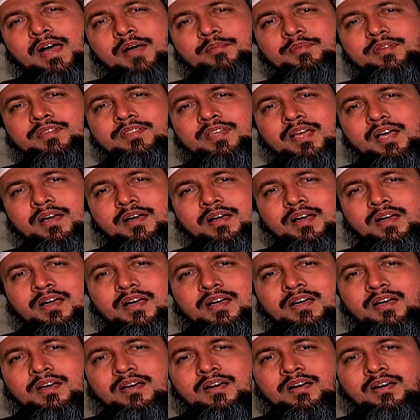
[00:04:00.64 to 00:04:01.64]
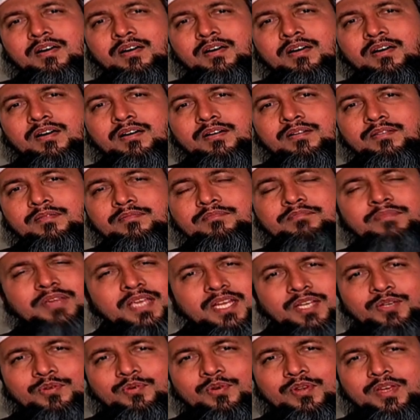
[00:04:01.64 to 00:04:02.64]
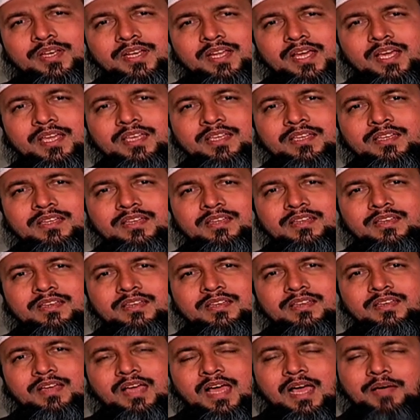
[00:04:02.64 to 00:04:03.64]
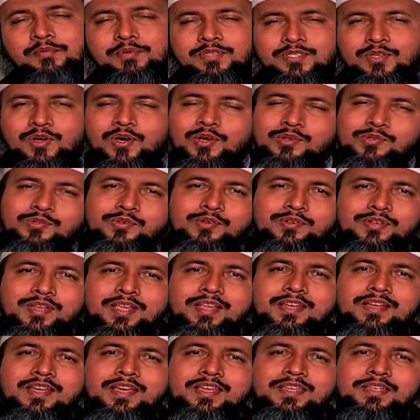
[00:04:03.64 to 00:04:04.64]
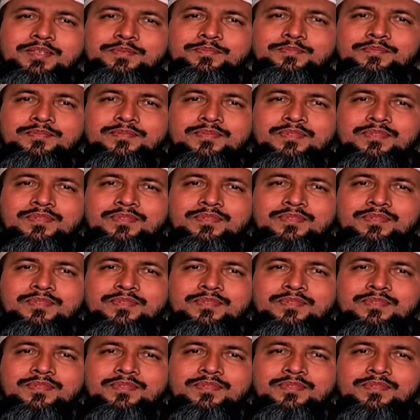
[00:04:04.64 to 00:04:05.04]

অথবা আমি যা মিন করি নাই আমি যে অর্থ নিই নাই